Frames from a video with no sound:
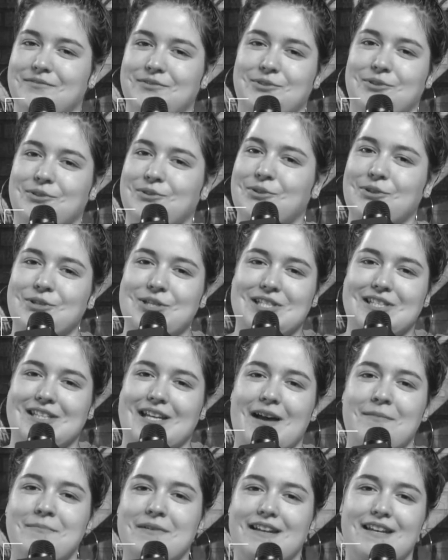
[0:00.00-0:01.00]
Все то же
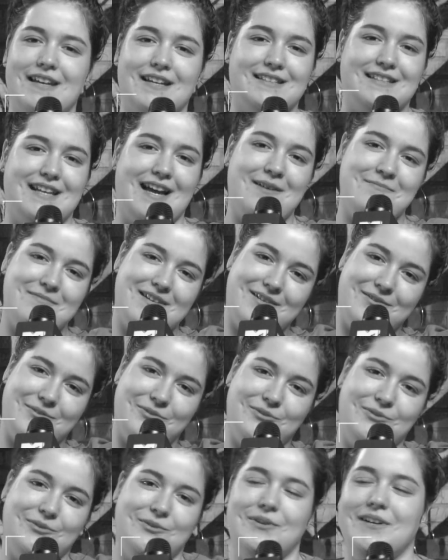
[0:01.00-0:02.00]
самое. Олег самый
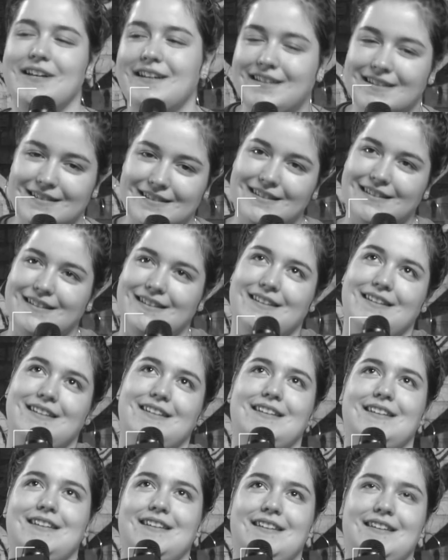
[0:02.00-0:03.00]
крутой,
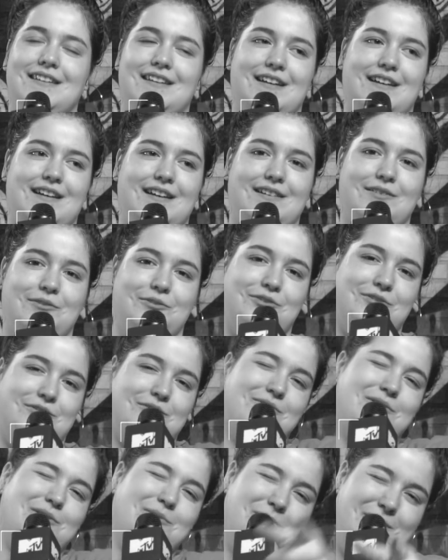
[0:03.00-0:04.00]
и я
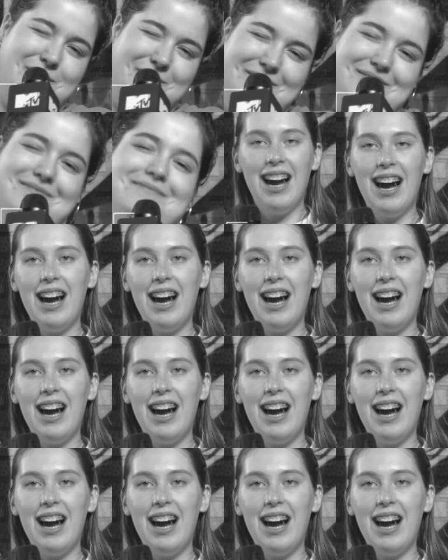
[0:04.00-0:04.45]
очень его люблю.